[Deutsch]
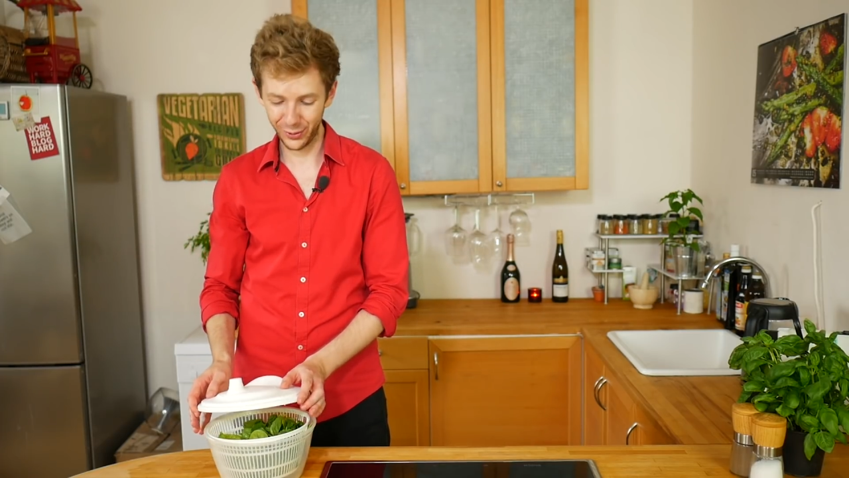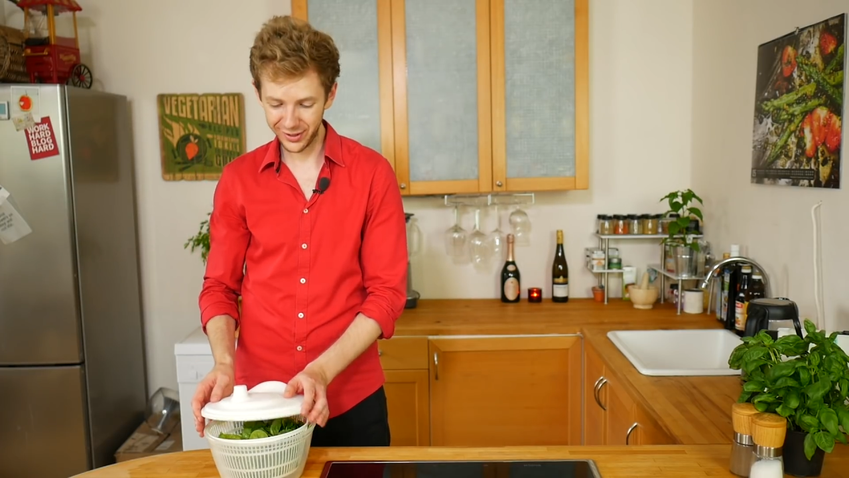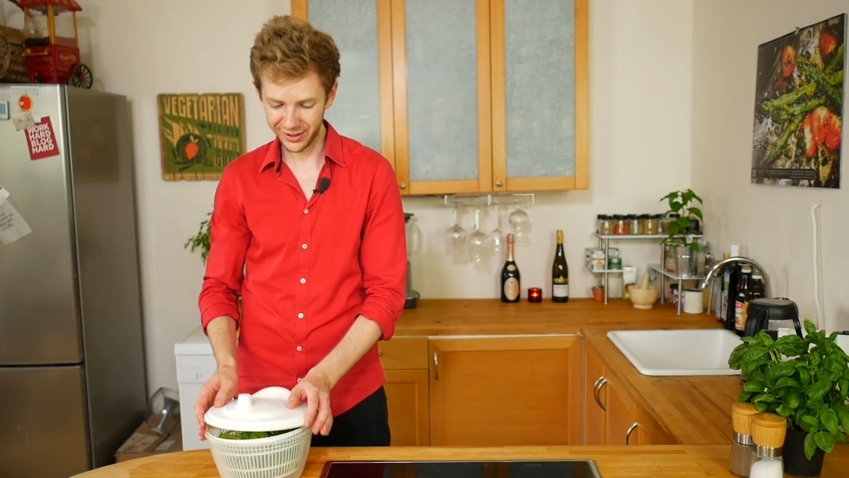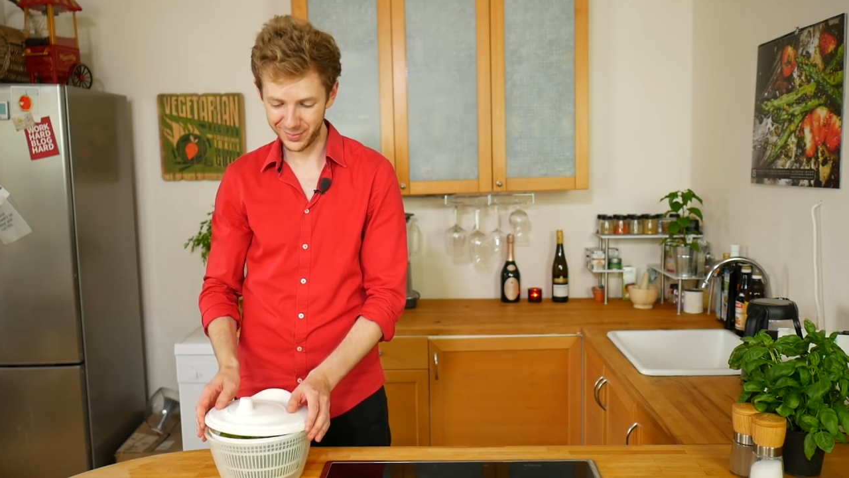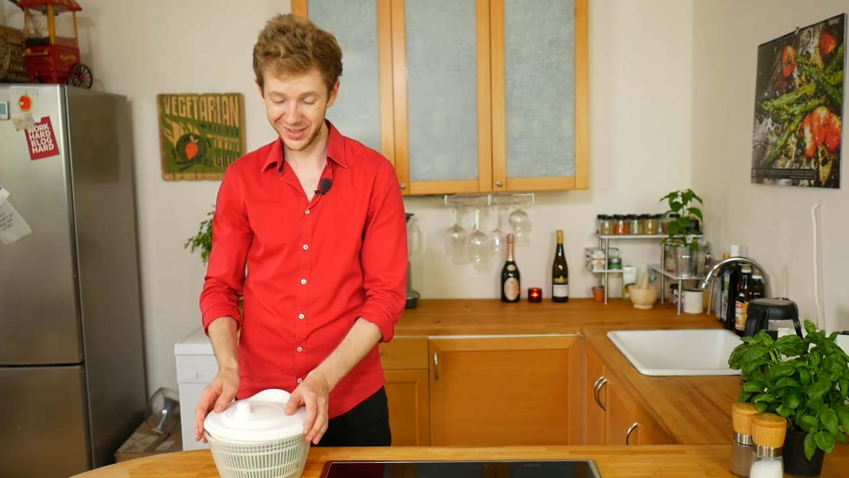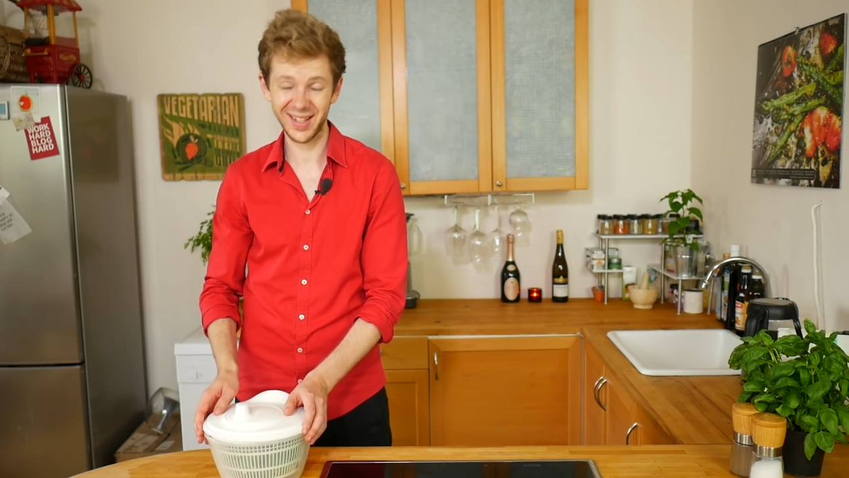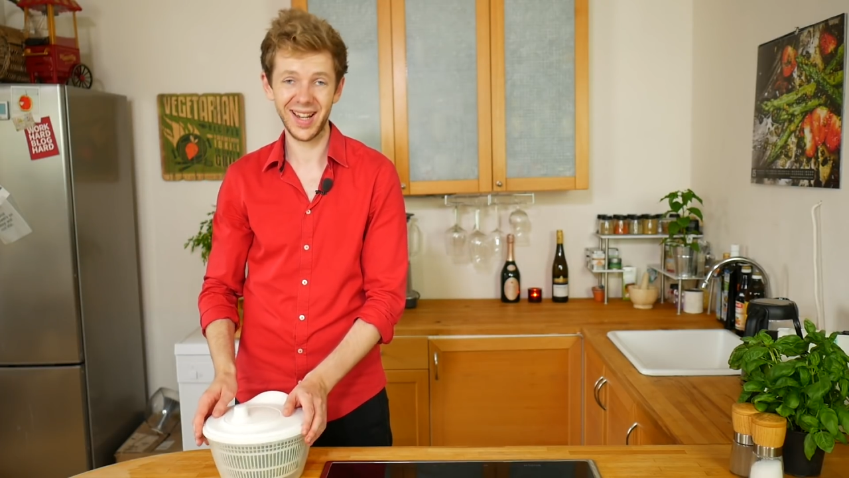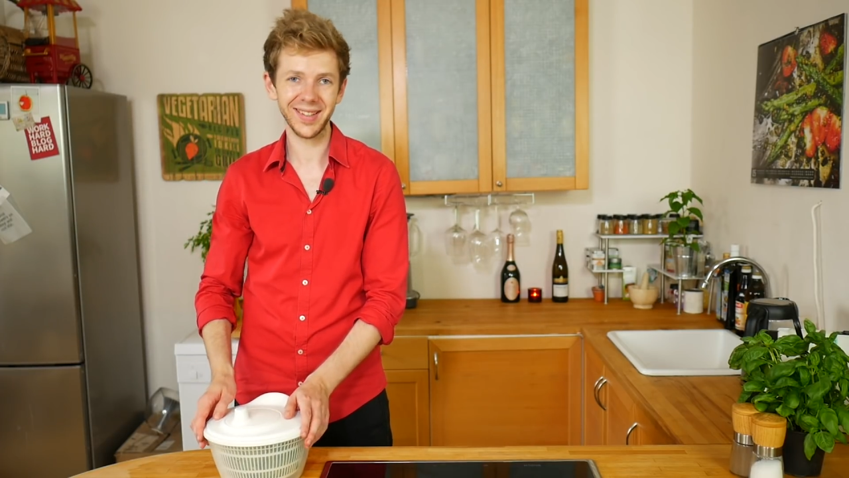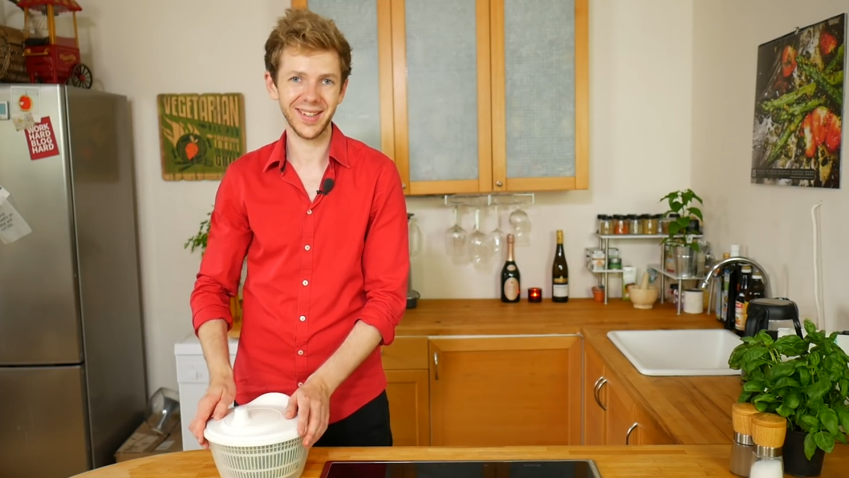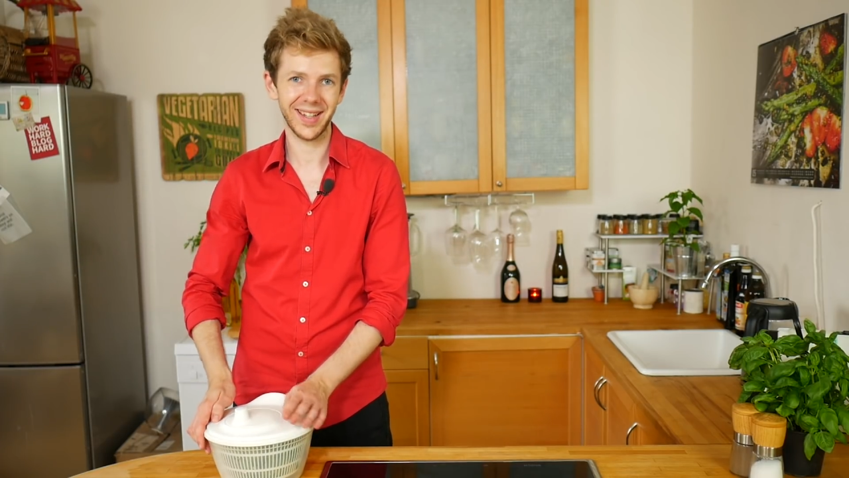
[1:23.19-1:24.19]
deutlich mehr
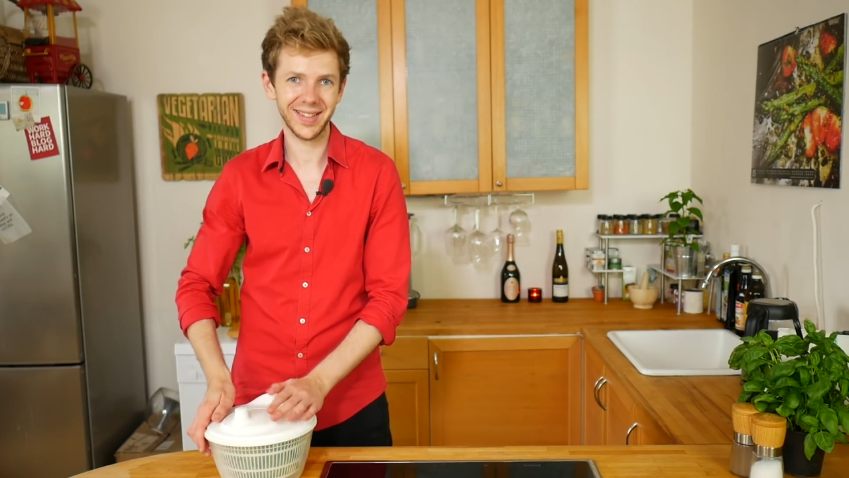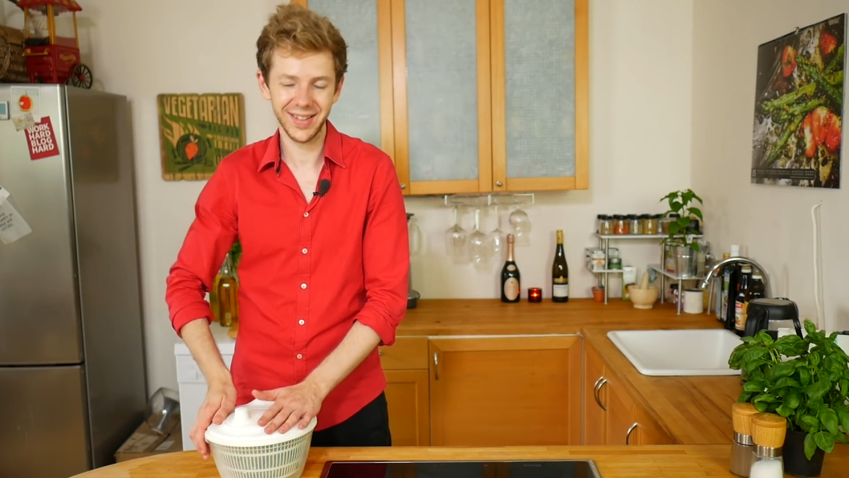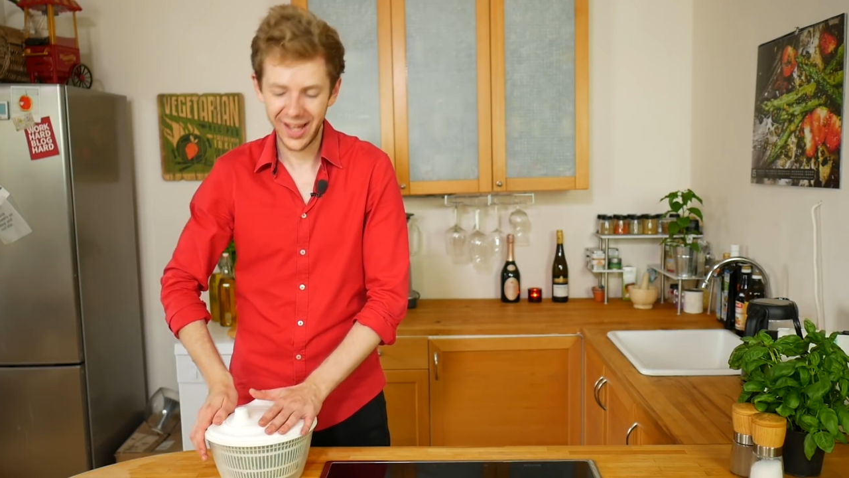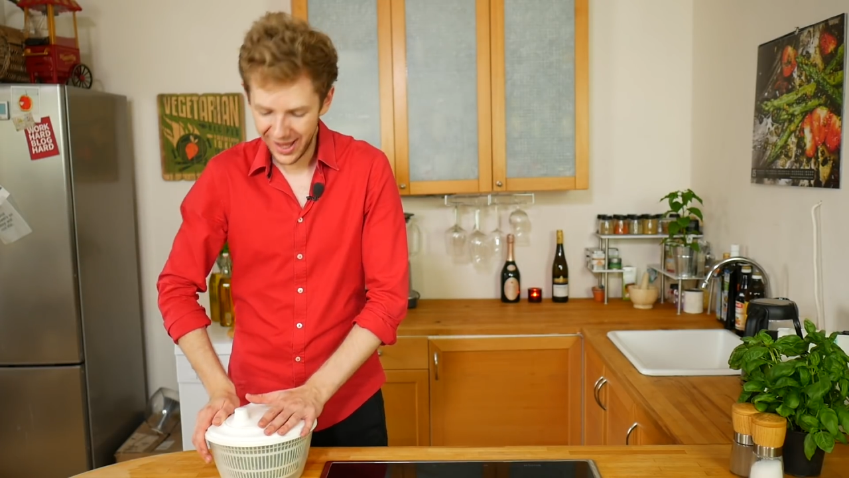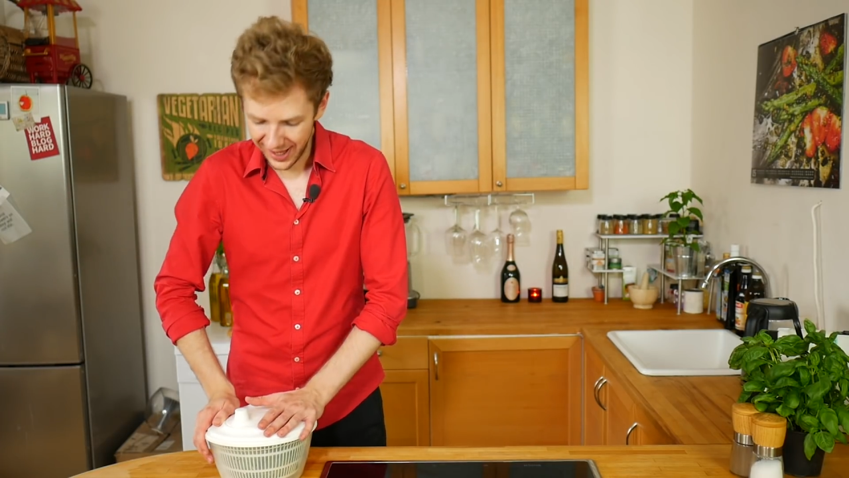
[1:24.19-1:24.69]
Salat gegessen,